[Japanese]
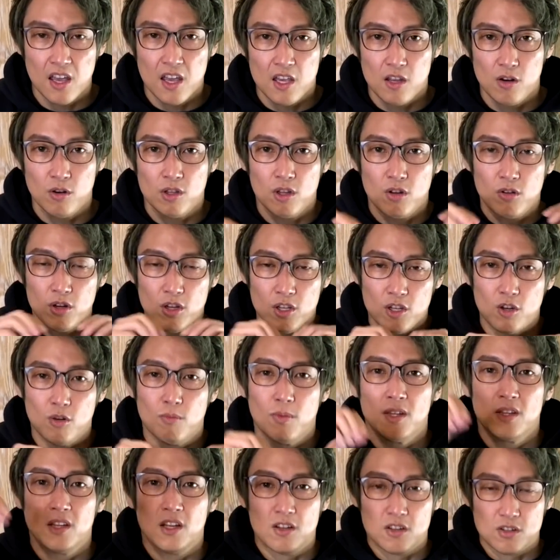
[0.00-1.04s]
いろんな国に広
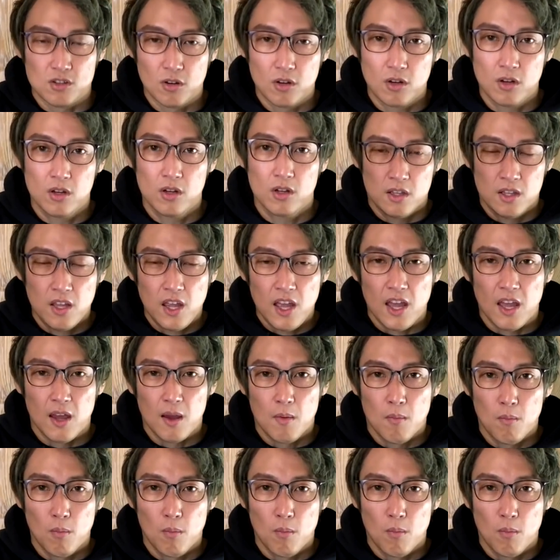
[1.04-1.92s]
まったでしょで、